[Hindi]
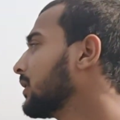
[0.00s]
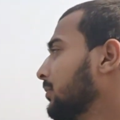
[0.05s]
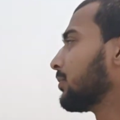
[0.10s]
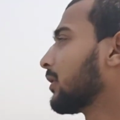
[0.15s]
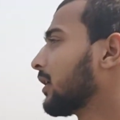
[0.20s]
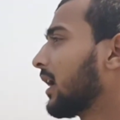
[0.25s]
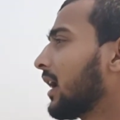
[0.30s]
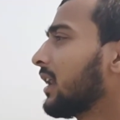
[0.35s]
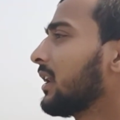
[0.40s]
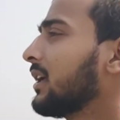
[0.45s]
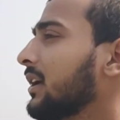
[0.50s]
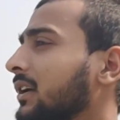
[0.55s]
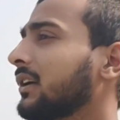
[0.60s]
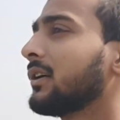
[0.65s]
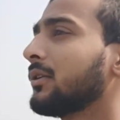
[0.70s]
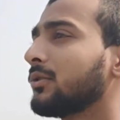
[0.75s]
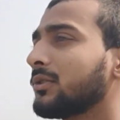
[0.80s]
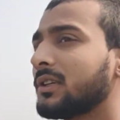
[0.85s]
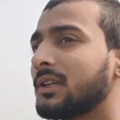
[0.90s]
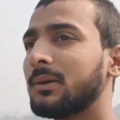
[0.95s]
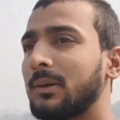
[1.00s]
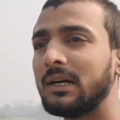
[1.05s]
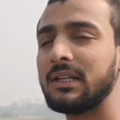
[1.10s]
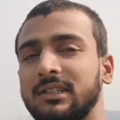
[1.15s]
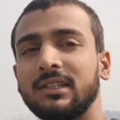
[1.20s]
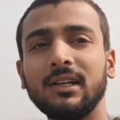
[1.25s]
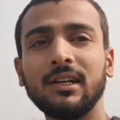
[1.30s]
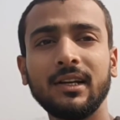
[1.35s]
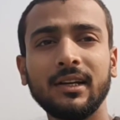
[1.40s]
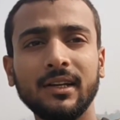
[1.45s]
बुला लेंगे उसके बाद
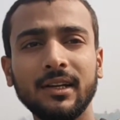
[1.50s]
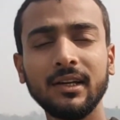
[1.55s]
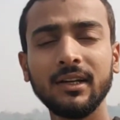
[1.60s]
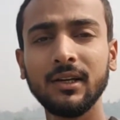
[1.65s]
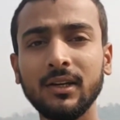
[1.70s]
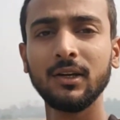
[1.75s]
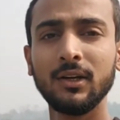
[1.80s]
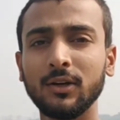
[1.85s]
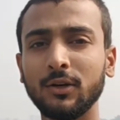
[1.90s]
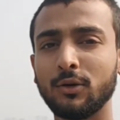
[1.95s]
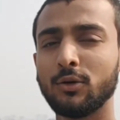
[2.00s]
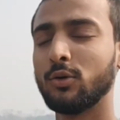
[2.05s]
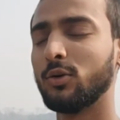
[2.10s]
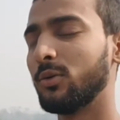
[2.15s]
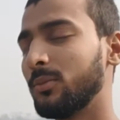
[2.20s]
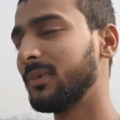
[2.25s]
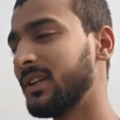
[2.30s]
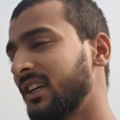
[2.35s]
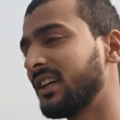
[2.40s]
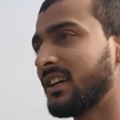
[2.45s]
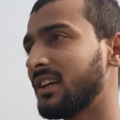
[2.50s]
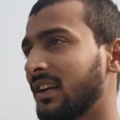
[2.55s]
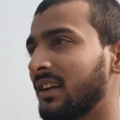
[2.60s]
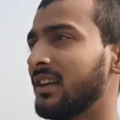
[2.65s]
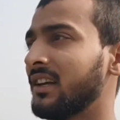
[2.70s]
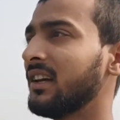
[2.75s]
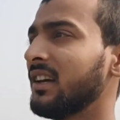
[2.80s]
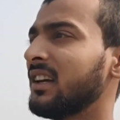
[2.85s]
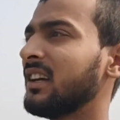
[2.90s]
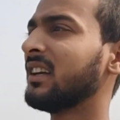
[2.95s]
चलेंगे घूमने के लिए
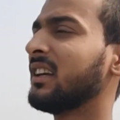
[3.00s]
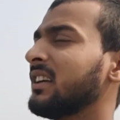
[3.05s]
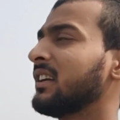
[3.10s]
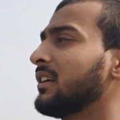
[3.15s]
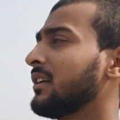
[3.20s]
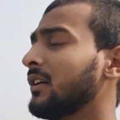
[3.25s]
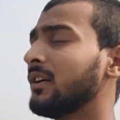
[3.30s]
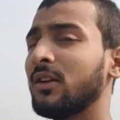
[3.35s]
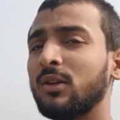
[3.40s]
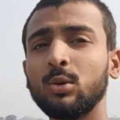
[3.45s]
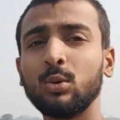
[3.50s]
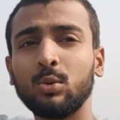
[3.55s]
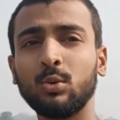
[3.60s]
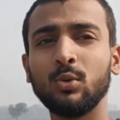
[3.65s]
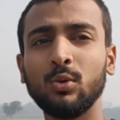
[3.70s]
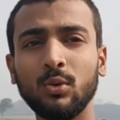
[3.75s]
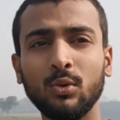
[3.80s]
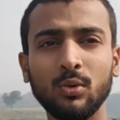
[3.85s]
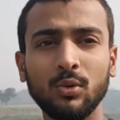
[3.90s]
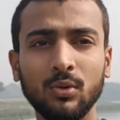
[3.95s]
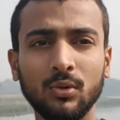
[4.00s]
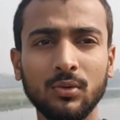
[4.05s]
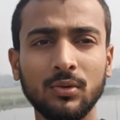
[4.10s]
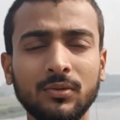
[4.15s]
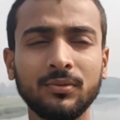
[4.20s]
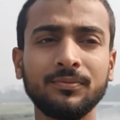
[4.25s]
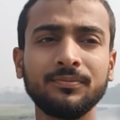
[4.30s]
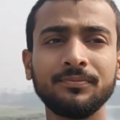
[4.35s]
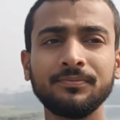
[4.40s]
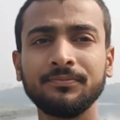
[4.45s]
तो
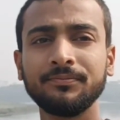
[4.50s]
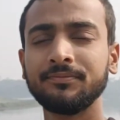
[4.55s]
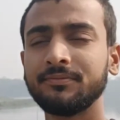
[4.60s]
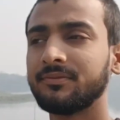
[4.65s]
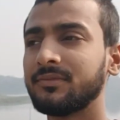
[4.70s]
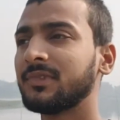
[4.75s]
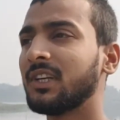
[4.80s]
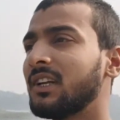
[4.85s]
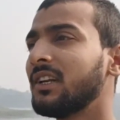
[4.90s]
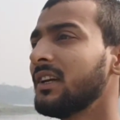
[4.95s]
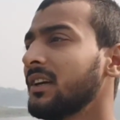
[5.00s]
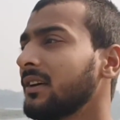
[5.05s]
चलिए